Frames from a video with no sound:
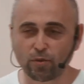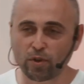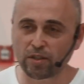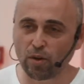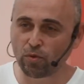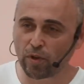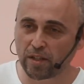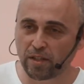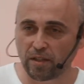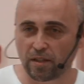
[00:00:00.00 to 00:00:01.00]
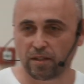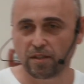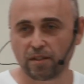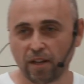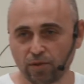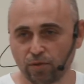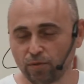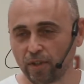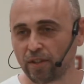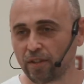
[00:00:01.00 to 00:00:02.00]
но когда он уходил
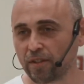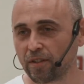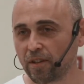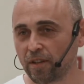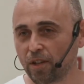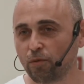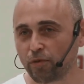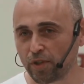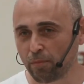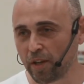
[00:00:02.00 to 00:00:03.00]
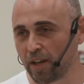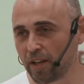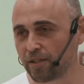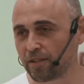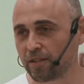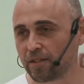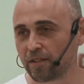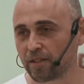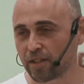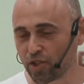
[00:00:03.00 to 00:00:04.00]
оттуда, его все боялись.
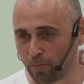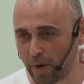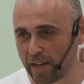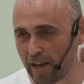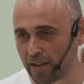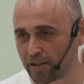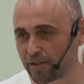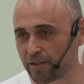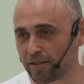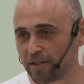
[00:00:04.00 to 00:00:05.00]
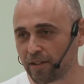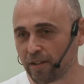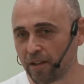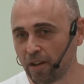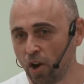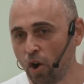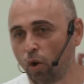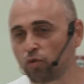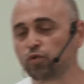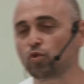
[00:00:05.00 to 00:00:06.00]
Скажи, боялись.
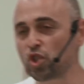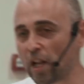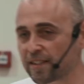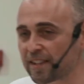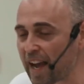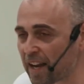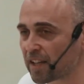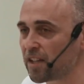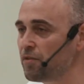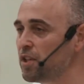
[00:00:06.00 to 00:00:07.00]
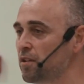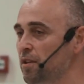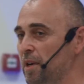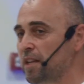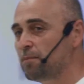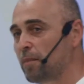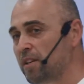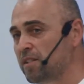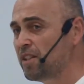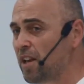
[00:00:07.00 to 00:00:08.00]
Он внушал страх, когда видели
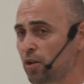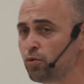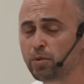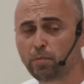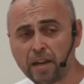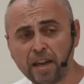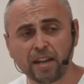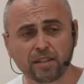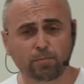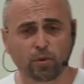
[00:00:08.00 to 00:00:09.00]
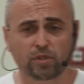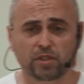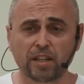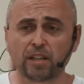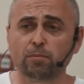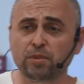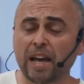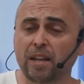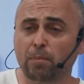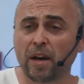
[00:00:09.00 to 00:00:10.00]
Моисея, люди боялись просто,
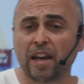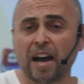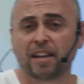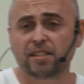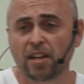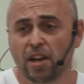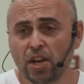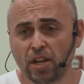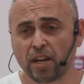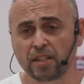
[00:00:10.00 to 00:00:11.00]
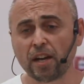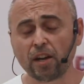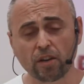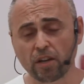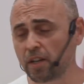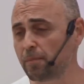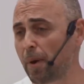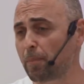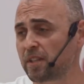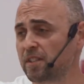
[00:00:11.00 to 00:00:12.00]
египтяне боялись. И когда, говорит,
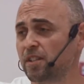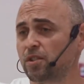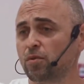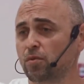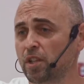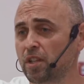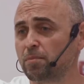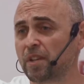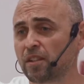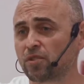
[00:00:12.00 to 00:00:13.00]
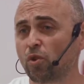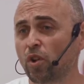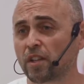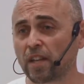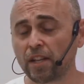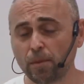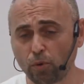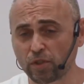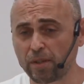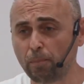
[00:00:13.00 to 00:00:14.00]
попросите у египтян золото, они
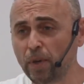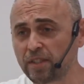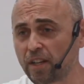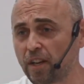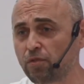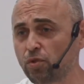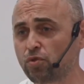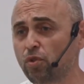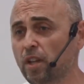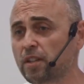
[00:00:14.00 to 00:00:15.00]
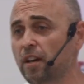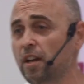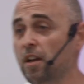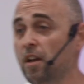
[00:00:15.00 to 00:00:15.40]
просто быстренько все золото,